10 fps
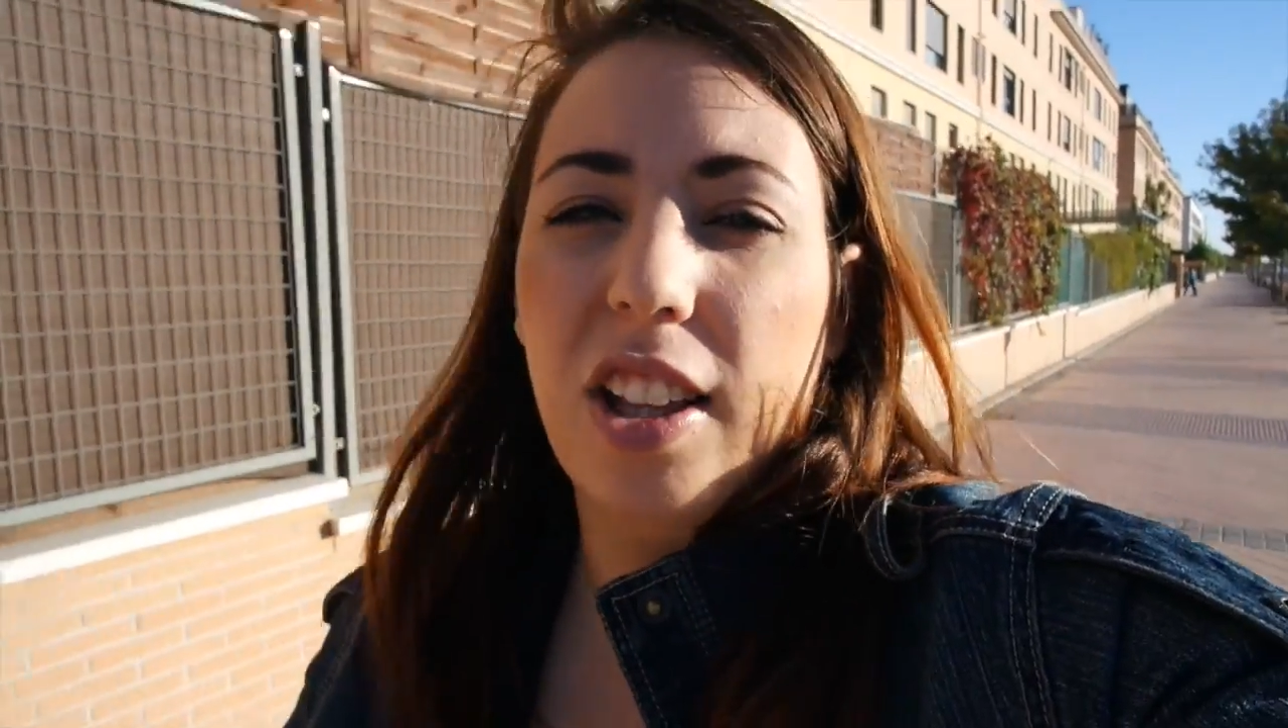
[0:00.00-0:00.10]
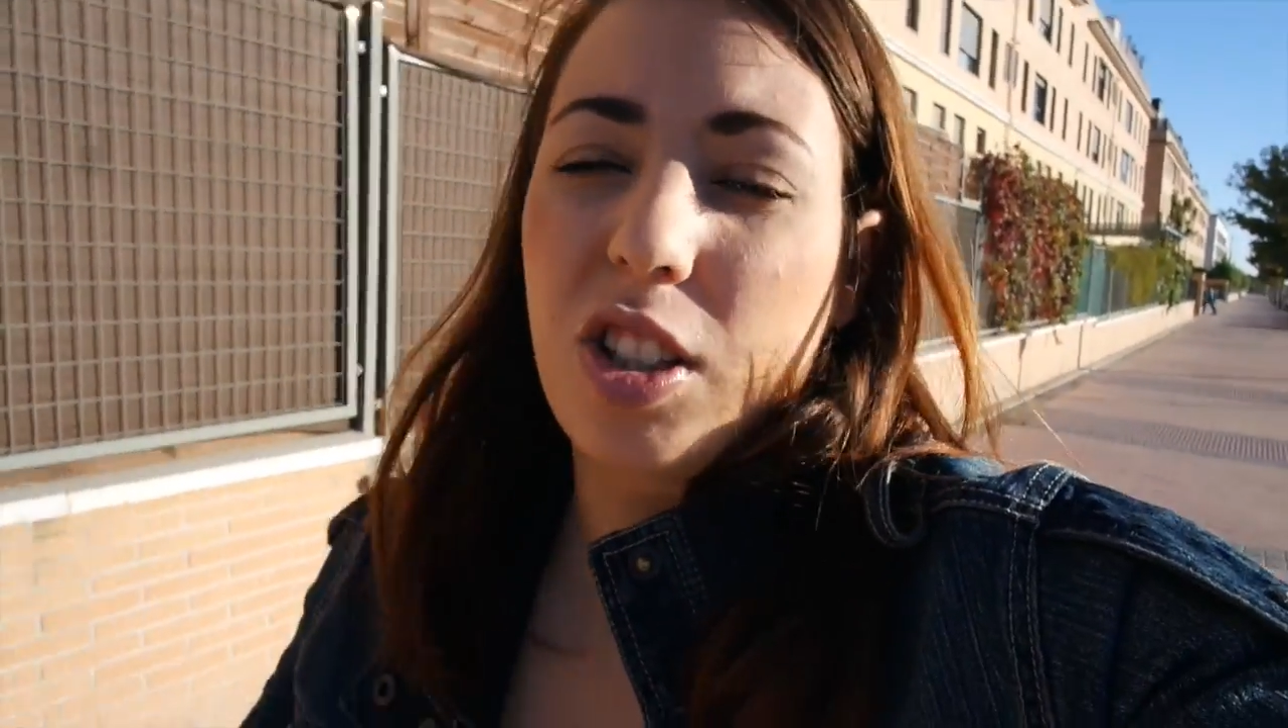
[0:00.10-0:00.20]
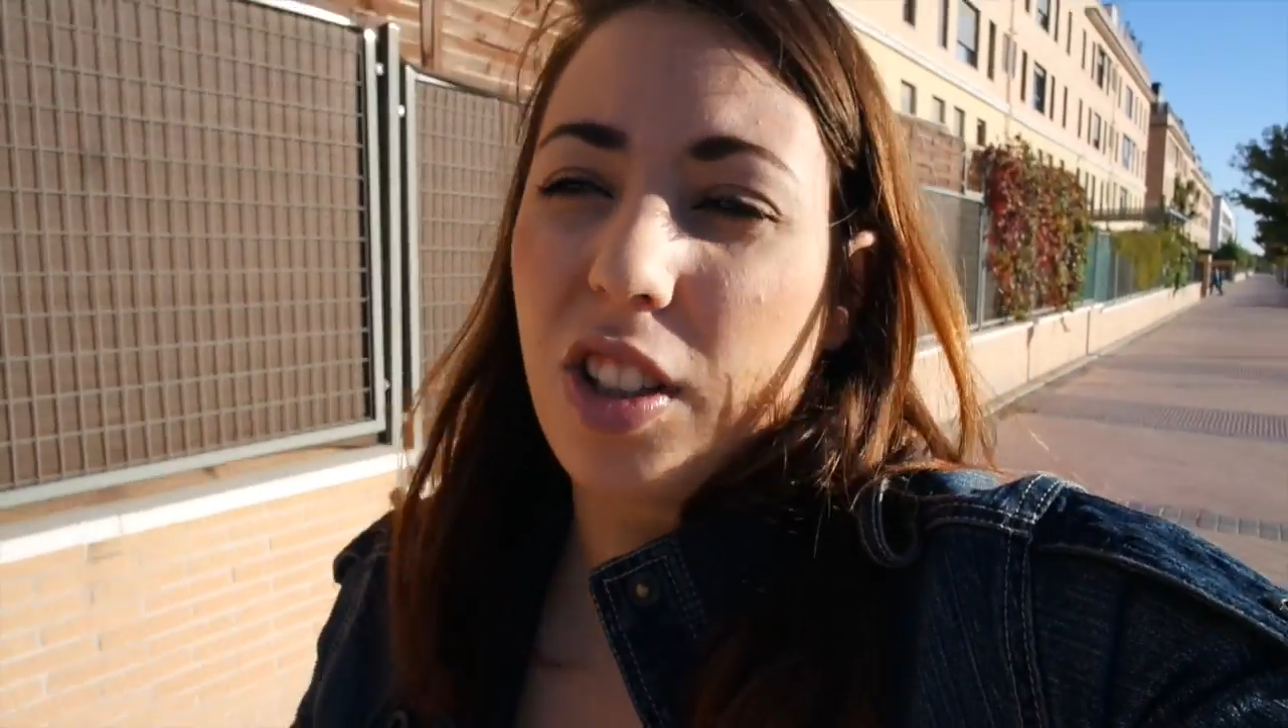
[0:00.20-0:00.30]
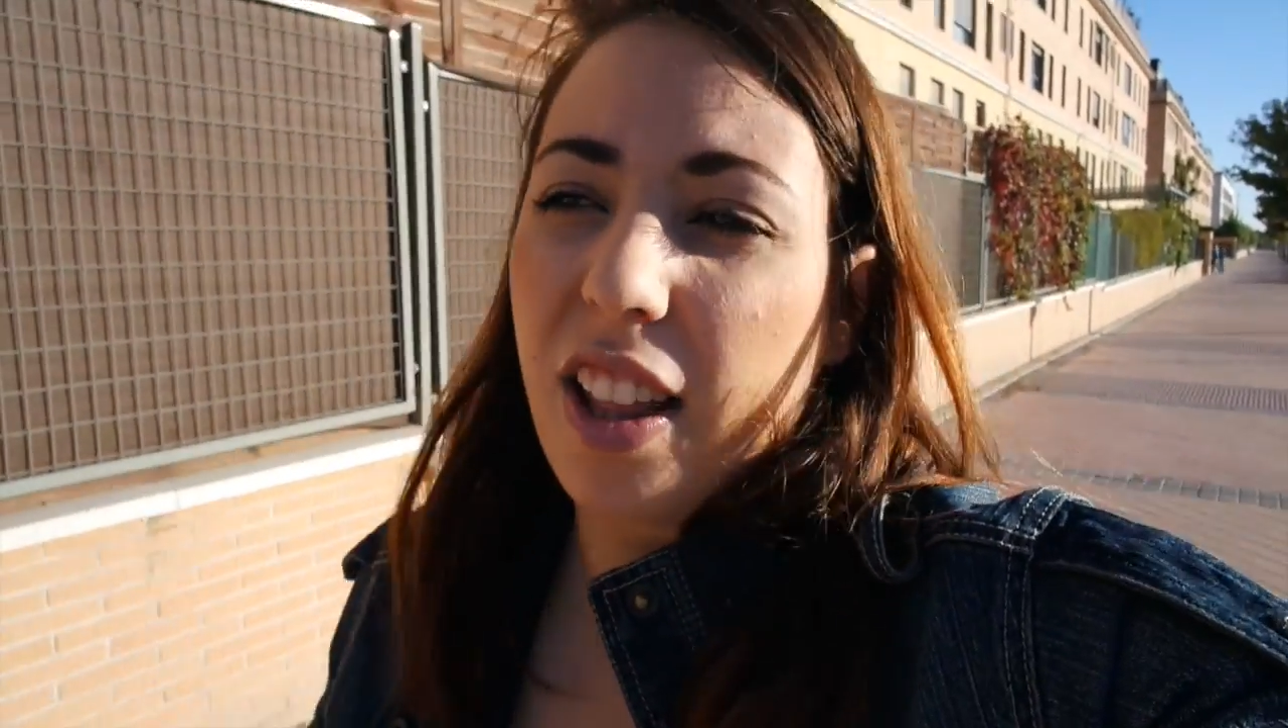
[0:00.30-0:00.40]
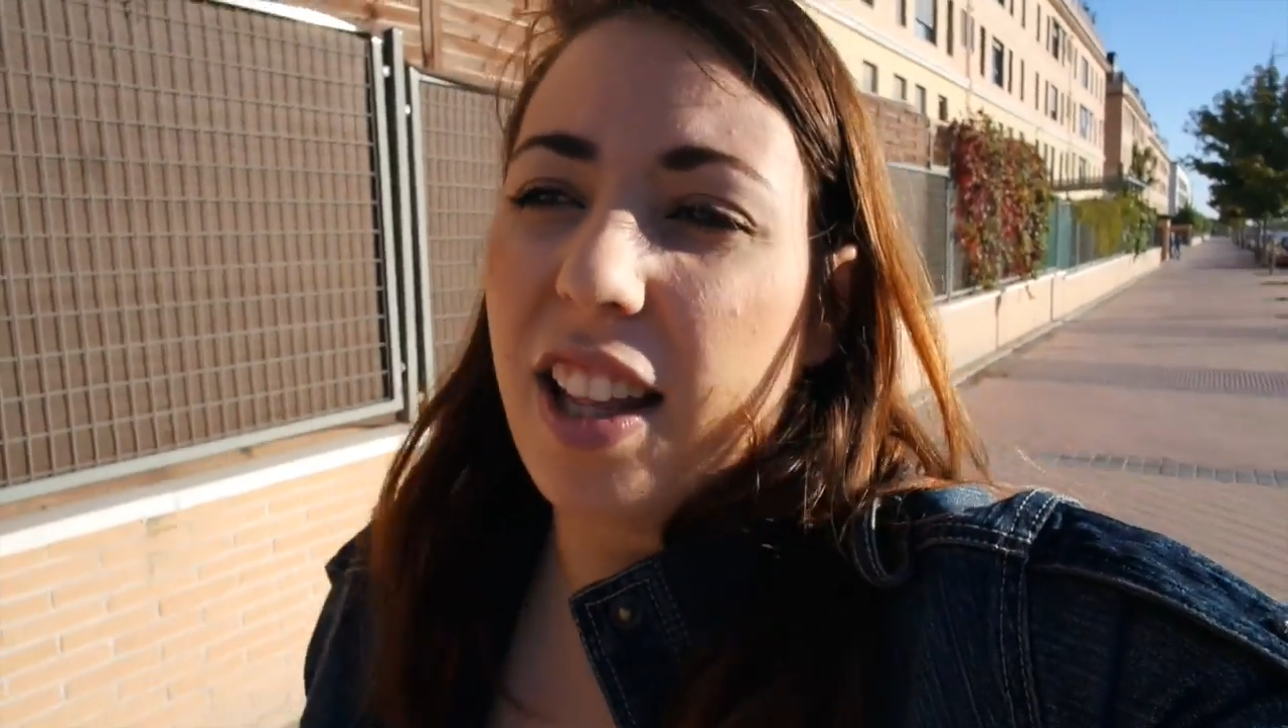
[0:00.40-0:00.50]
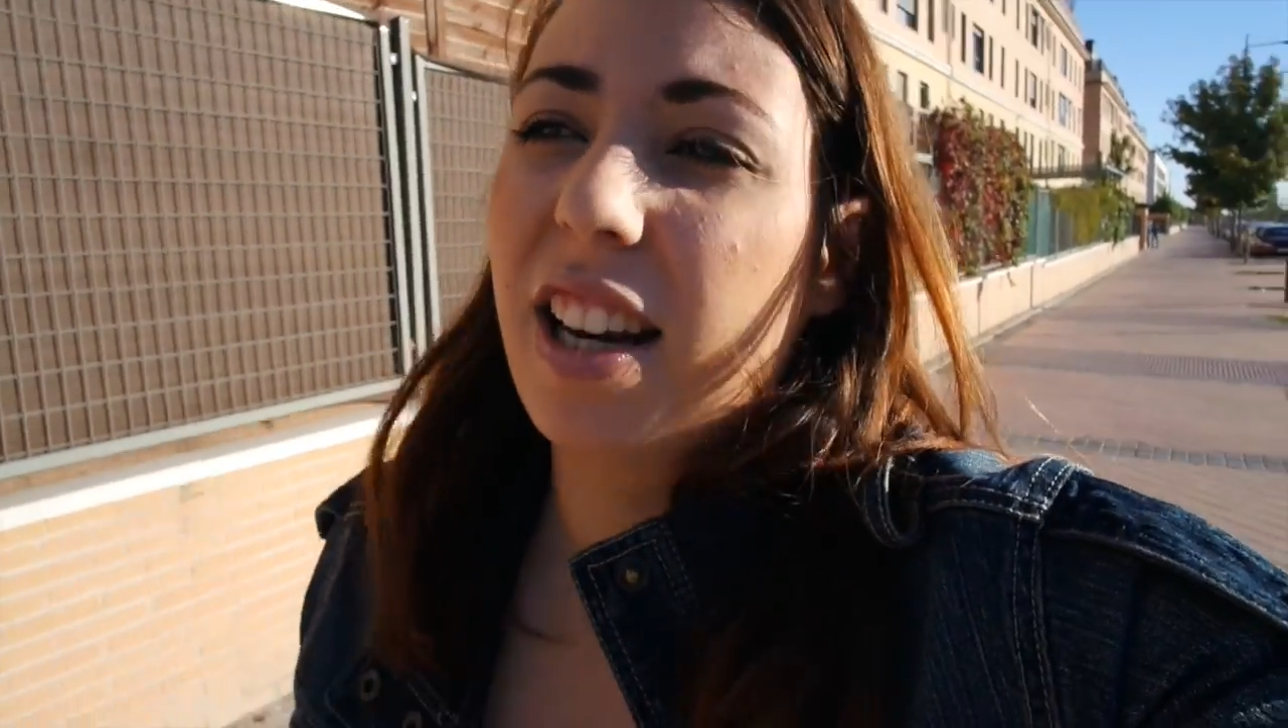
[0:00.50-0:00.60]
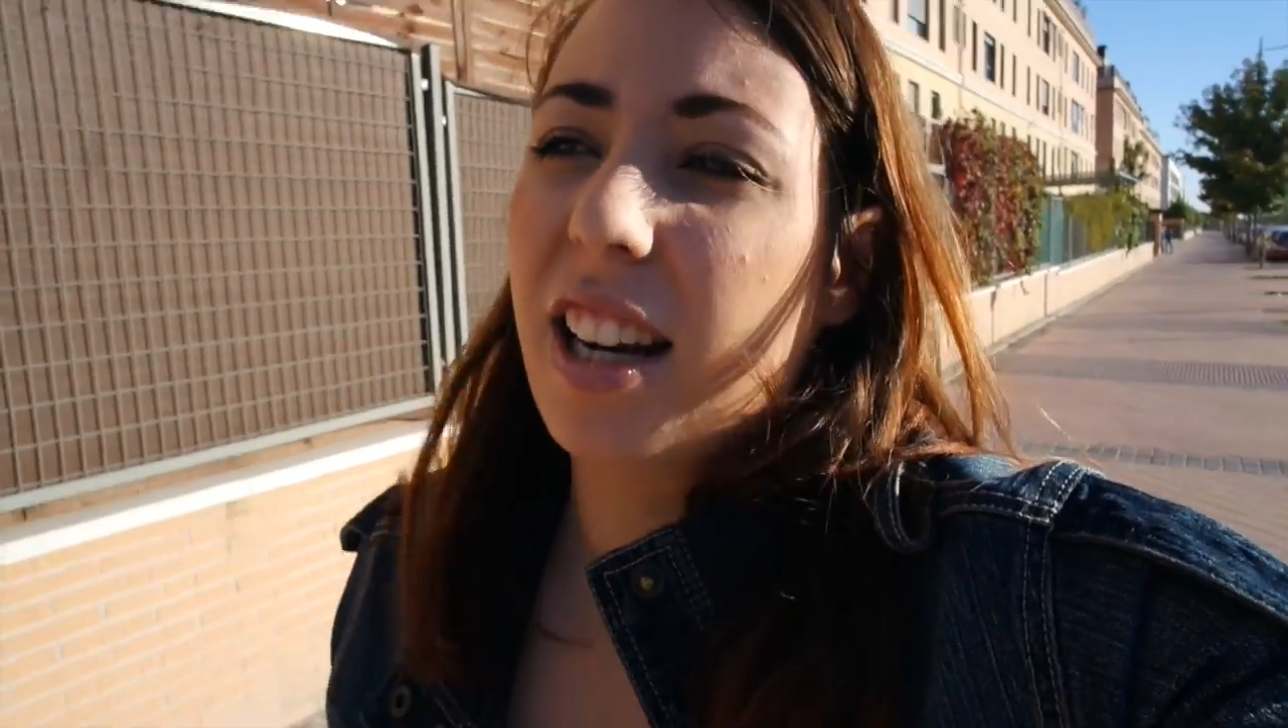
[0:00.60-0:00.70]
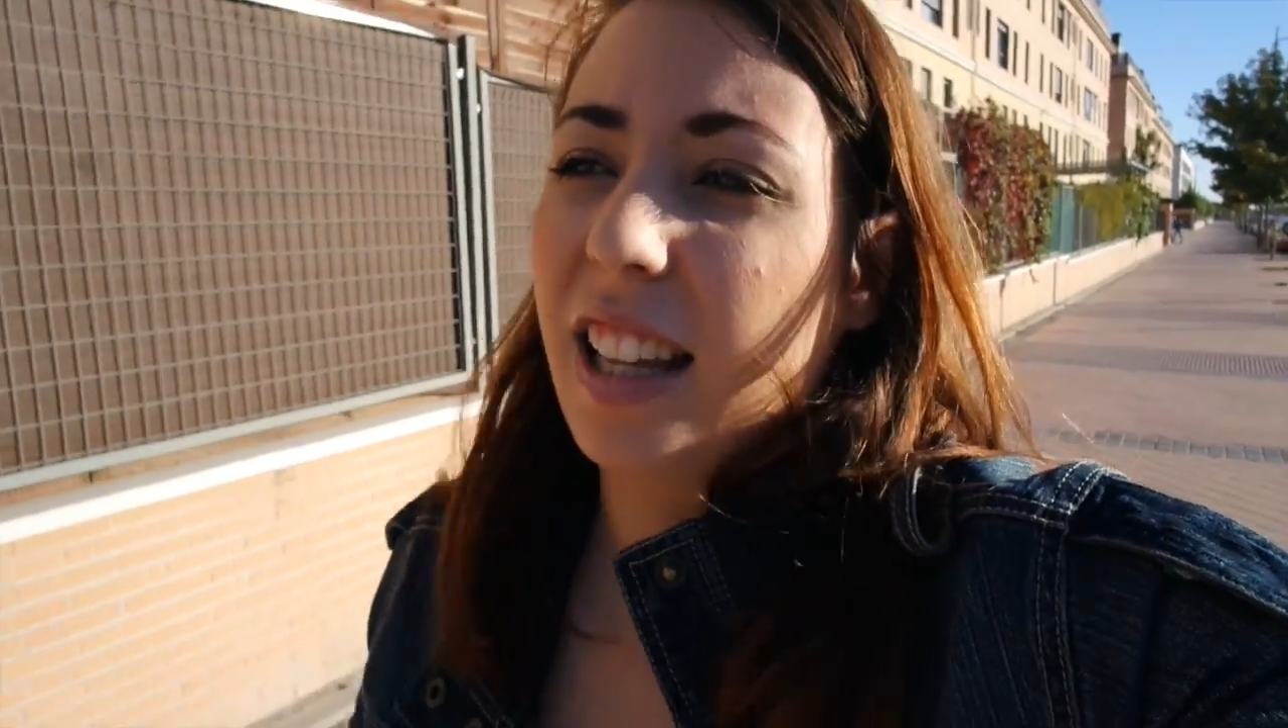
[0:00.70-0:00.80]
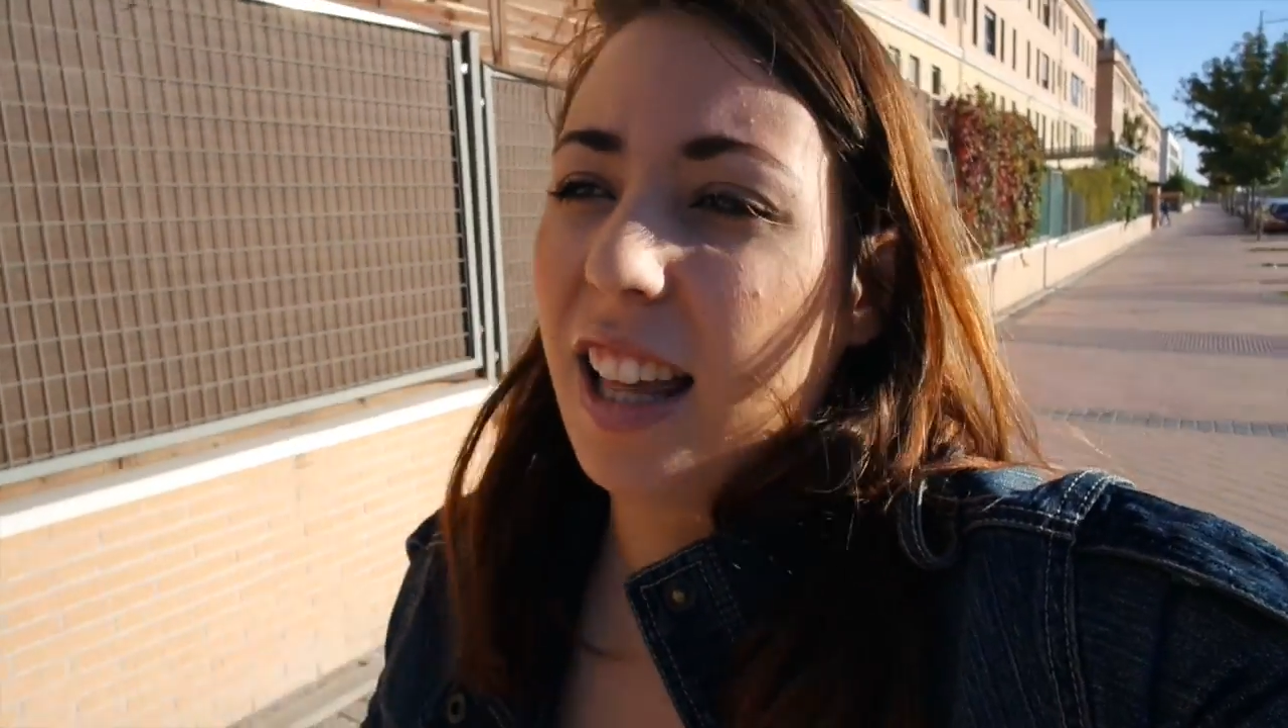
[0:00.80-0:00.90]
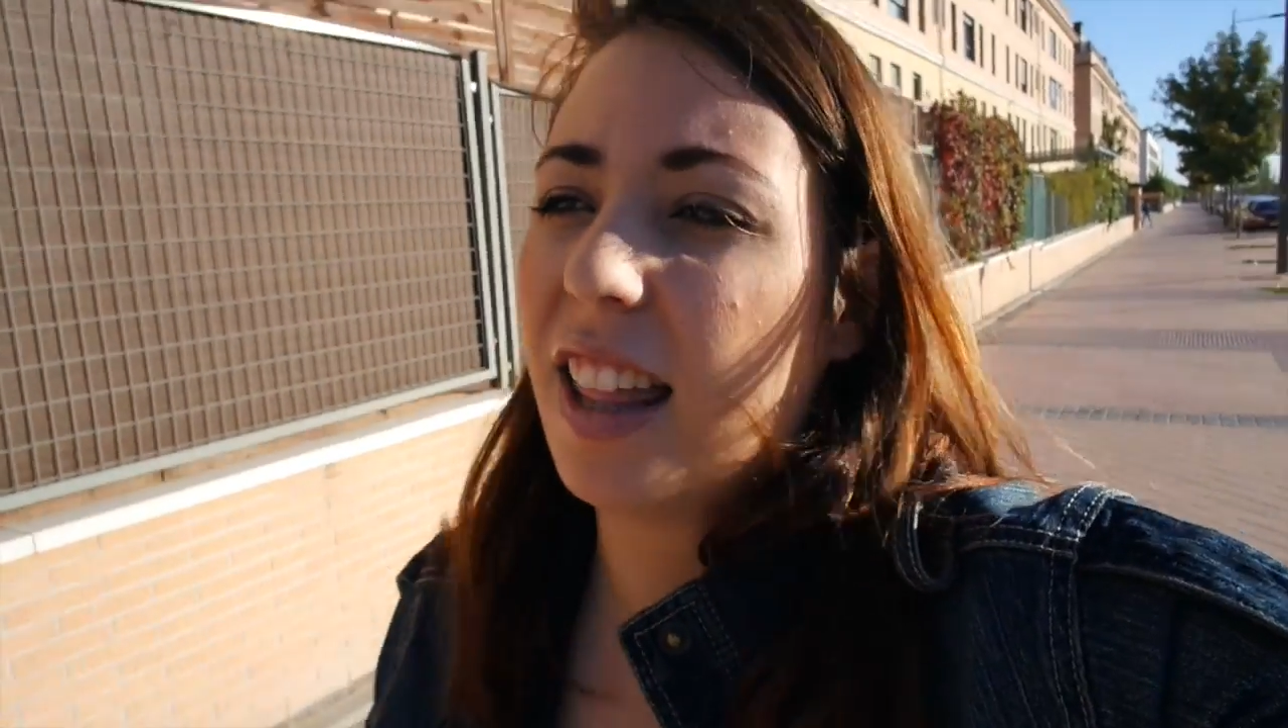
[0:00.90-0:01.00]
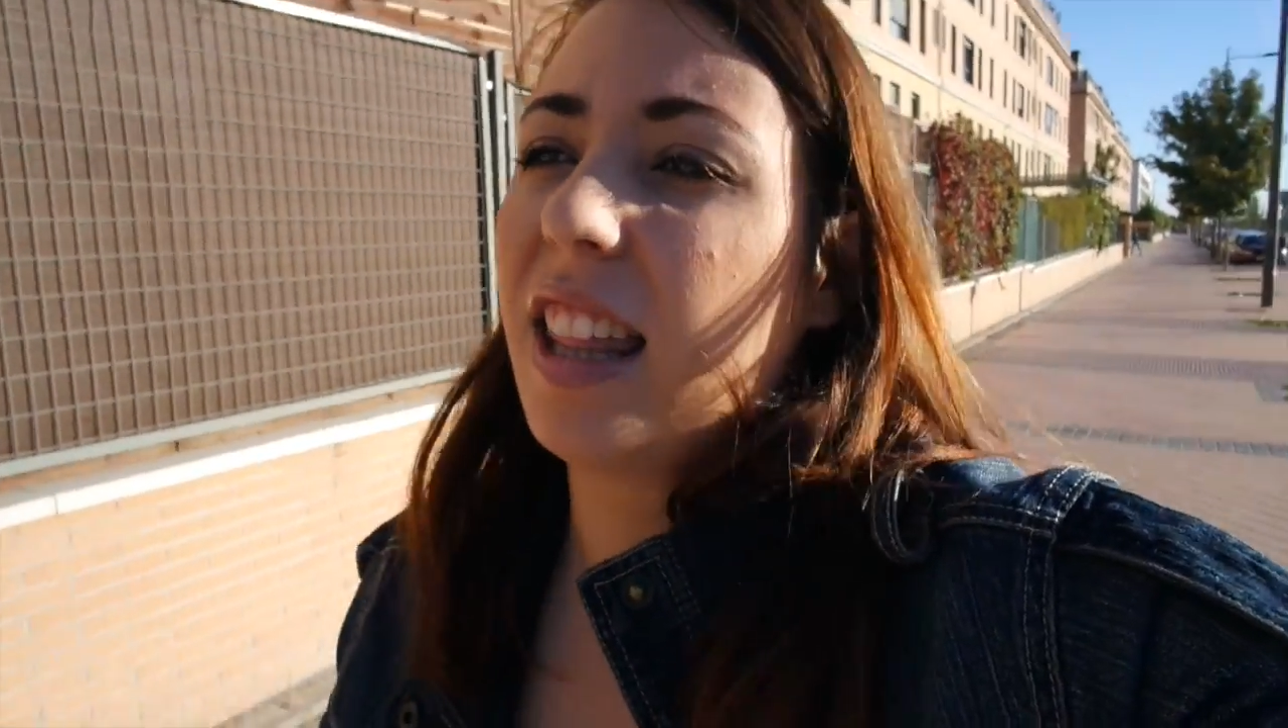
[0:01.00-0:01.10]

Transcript: de chute de energía